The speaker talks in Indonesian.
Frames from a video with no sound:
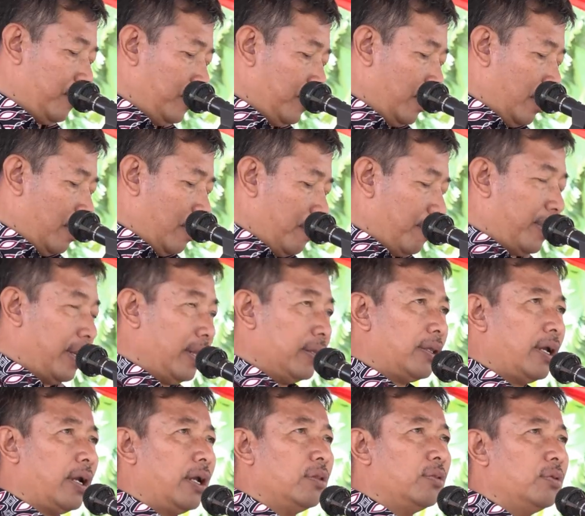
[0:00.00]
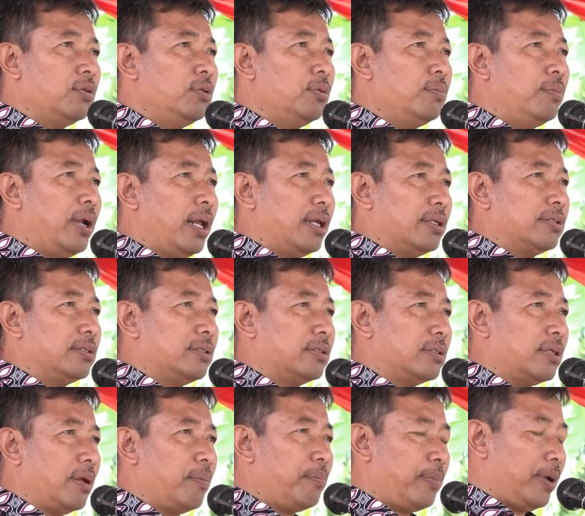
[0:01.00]
Himam Haris, Kepala Dinas
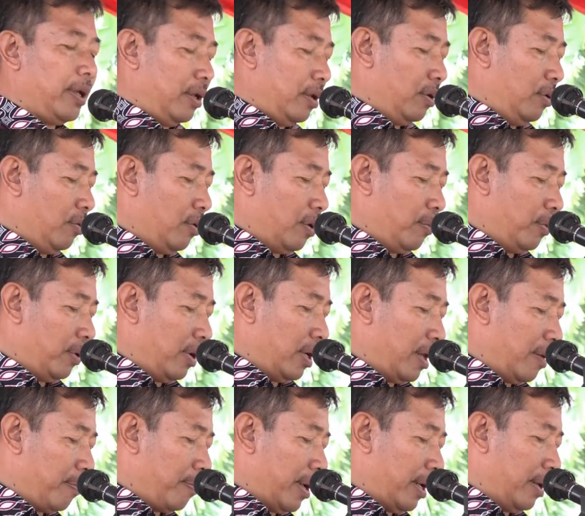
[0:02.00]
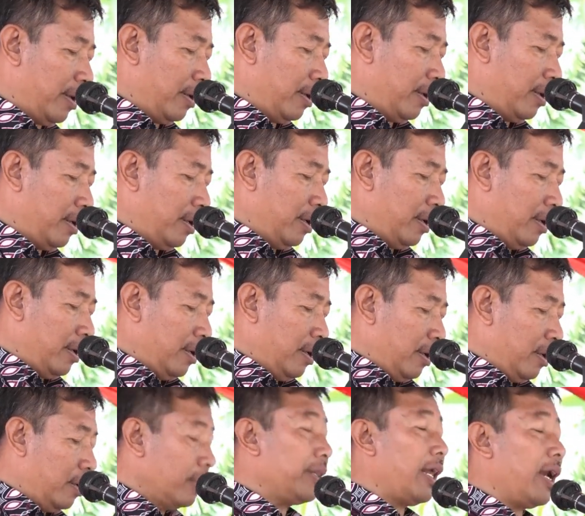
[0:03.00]
Koperasi UKM Perindustrian dan Peragangan
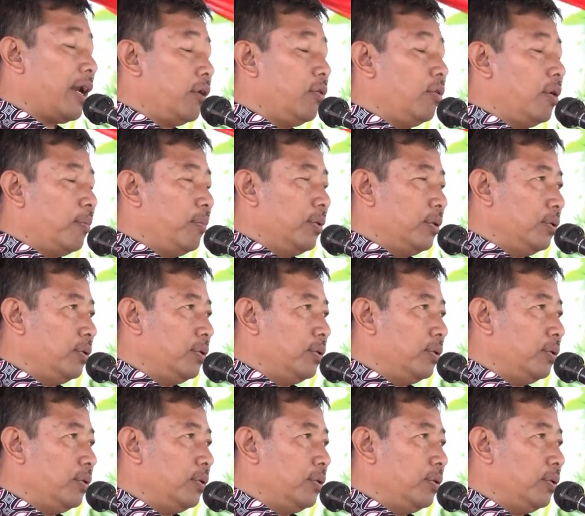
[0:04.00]
Kabupaten